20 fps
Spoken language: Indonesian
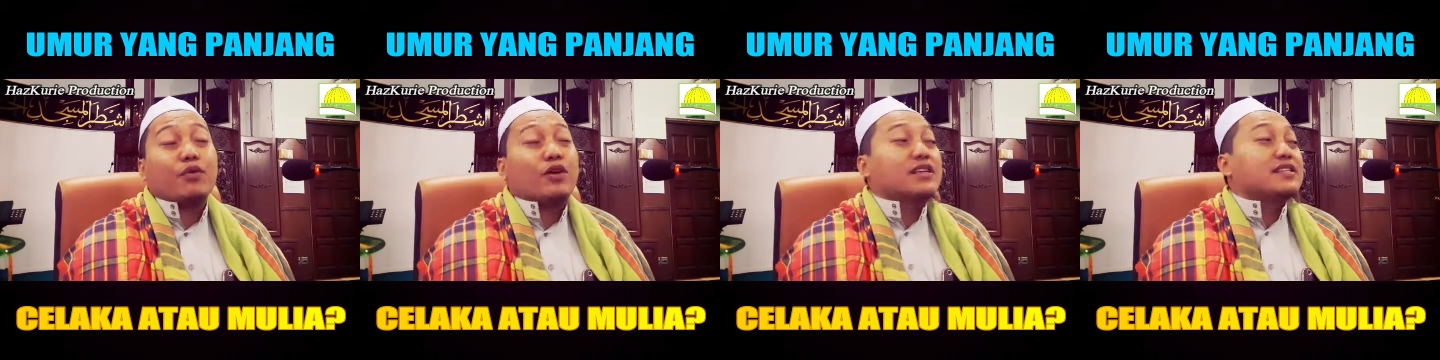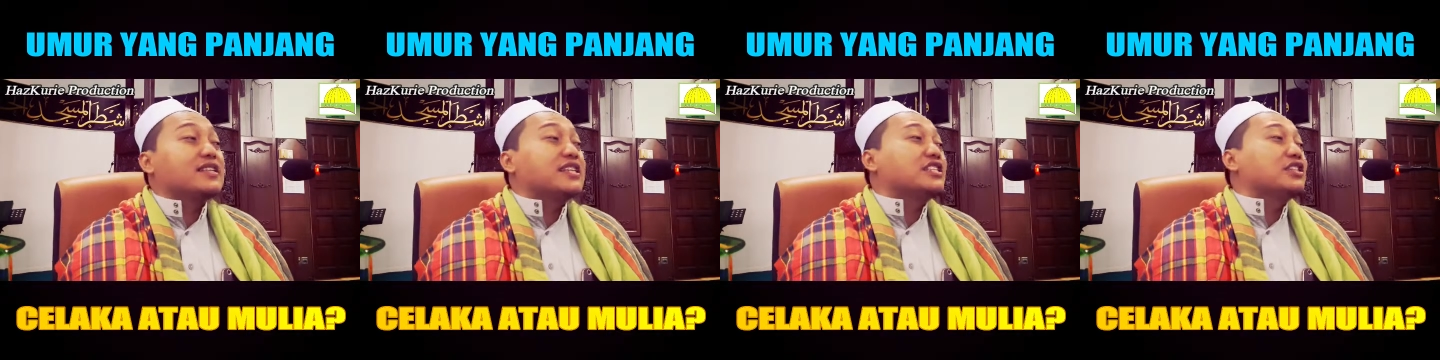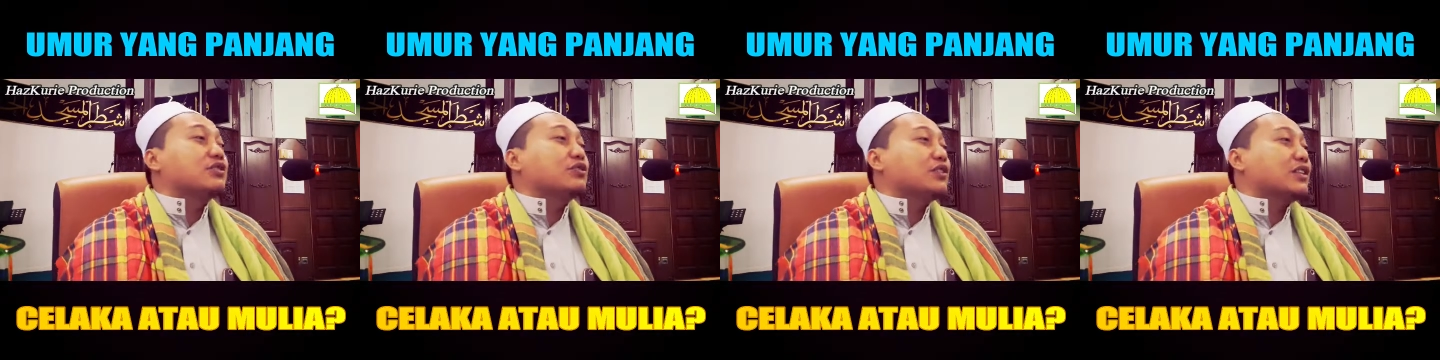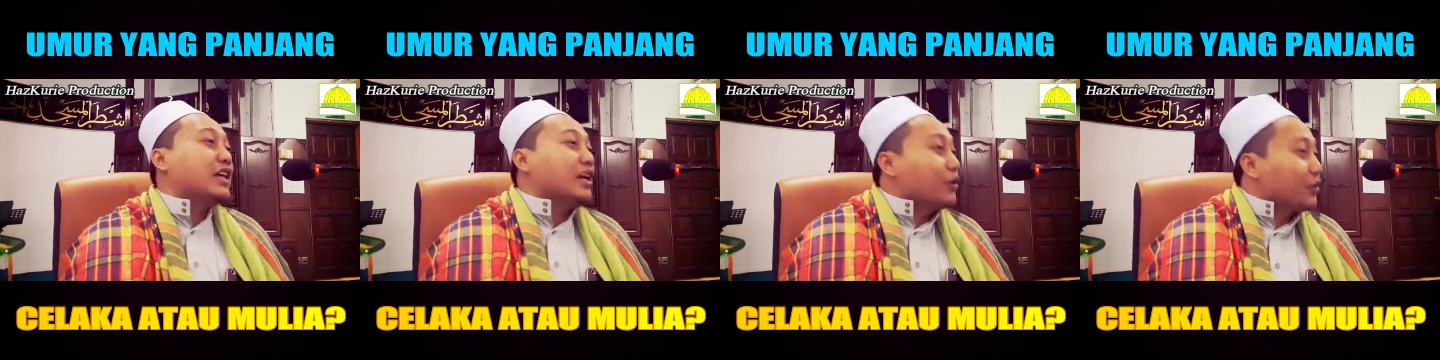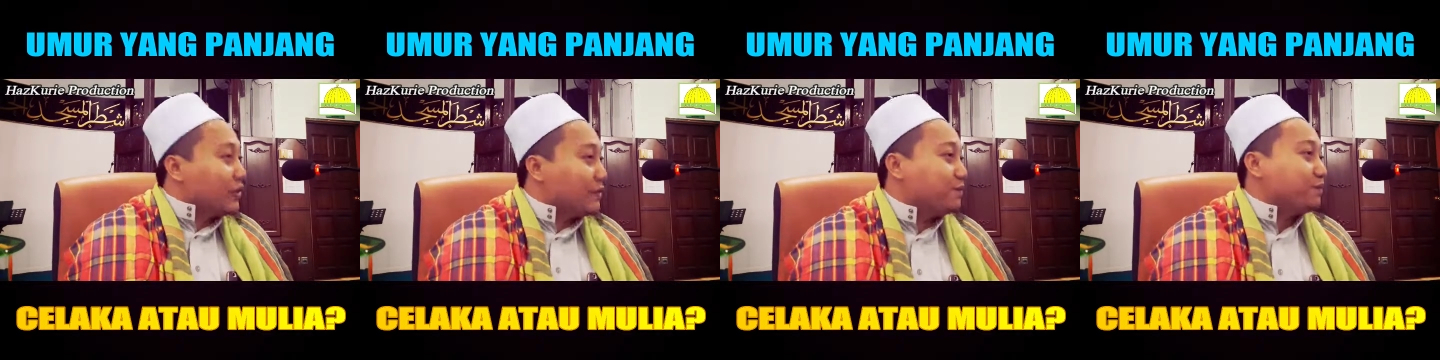puasa satu
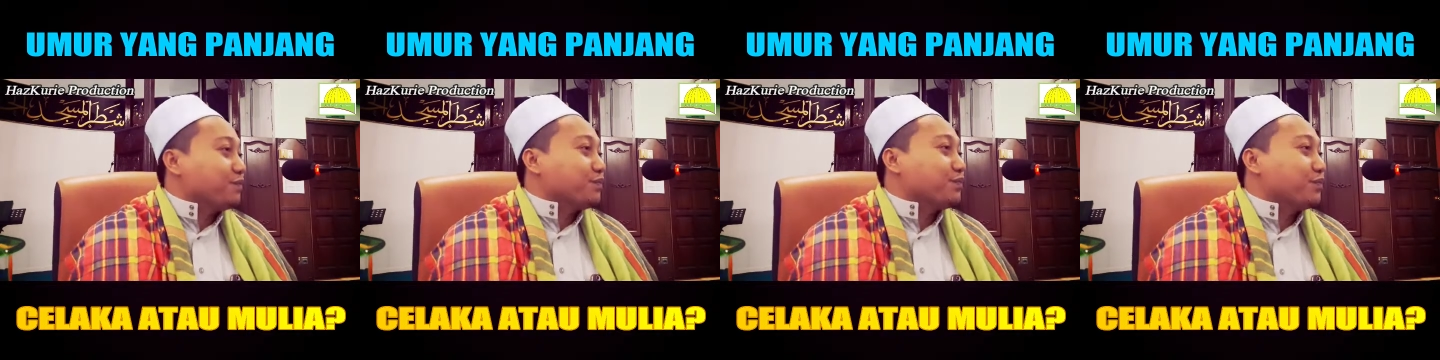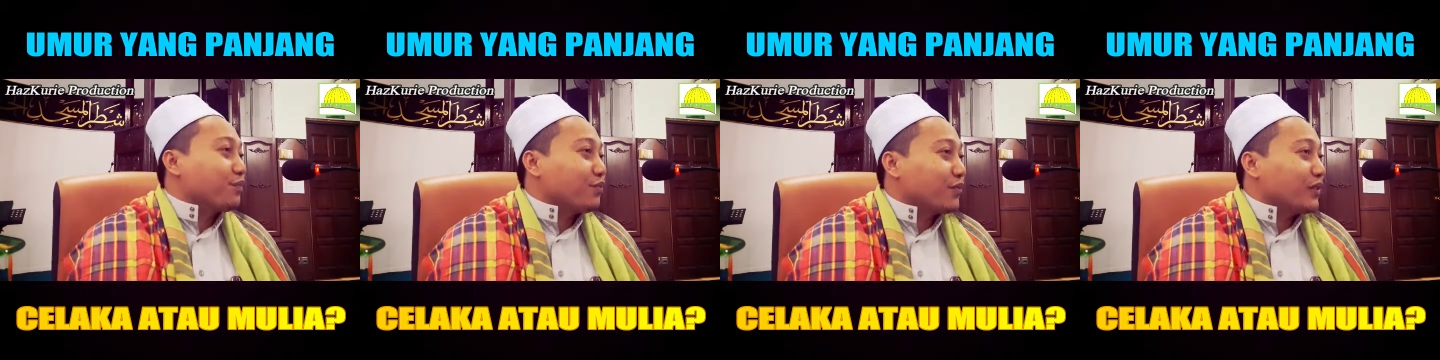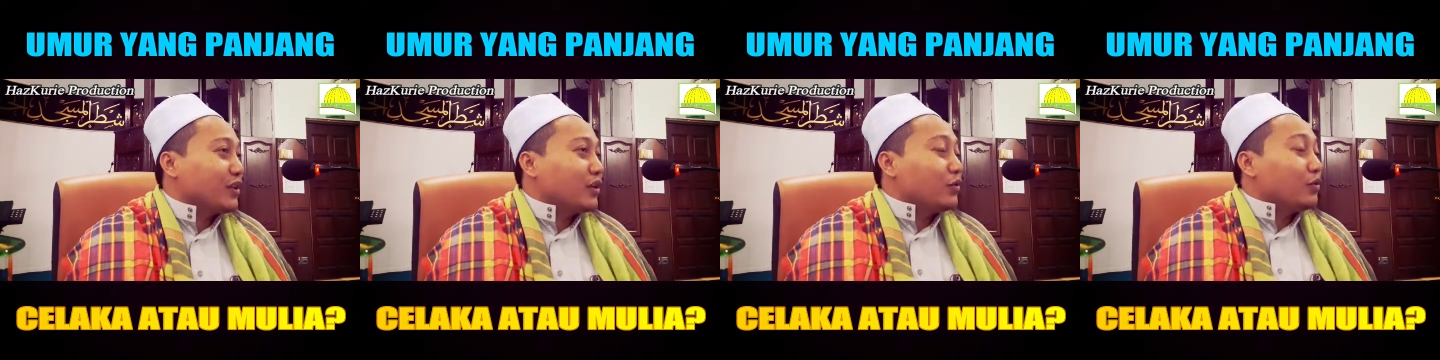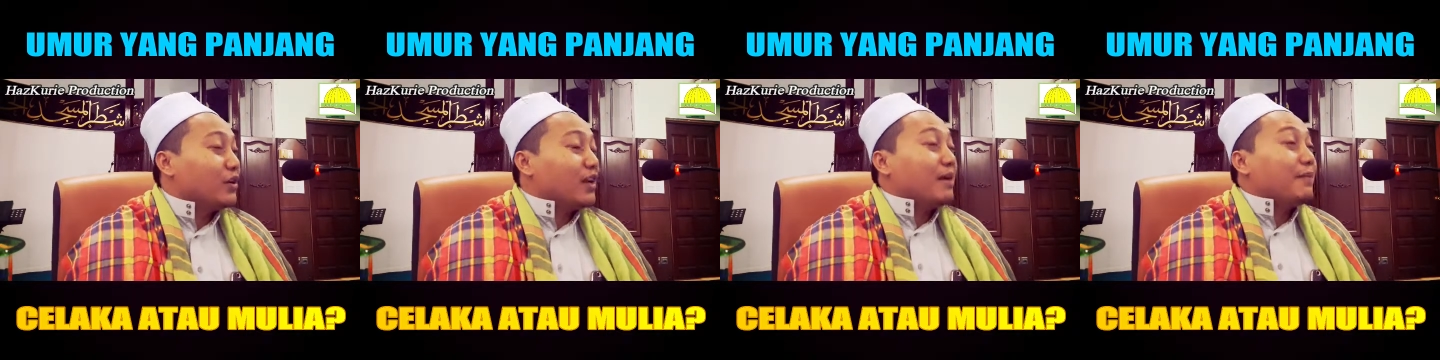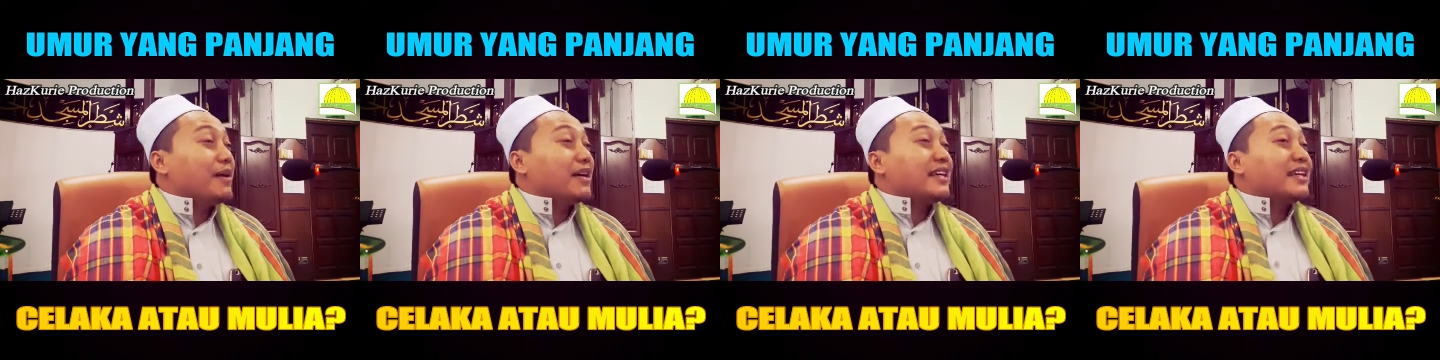tahun.
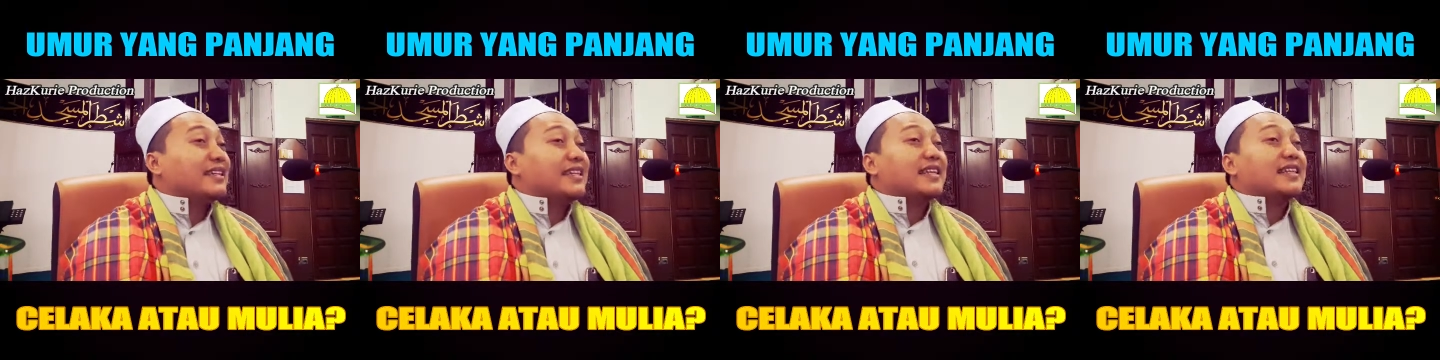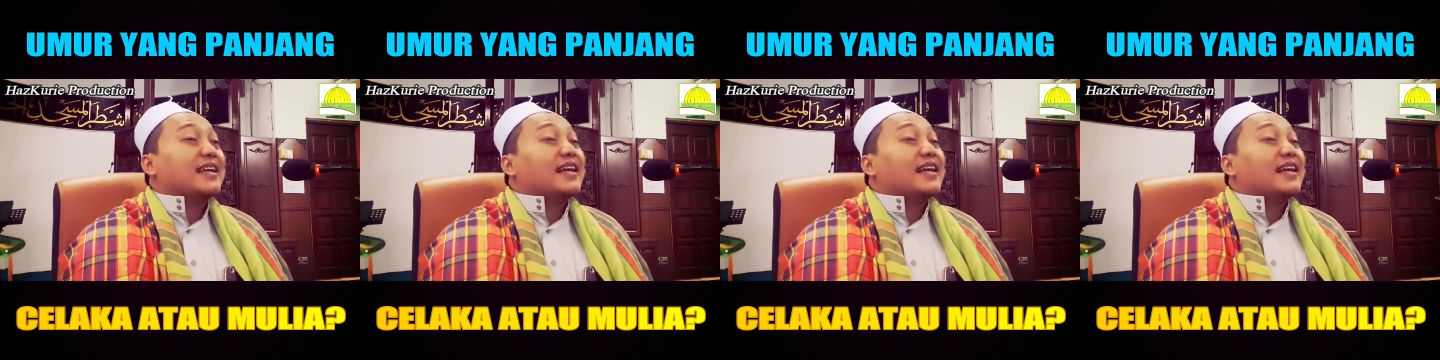Ulama kita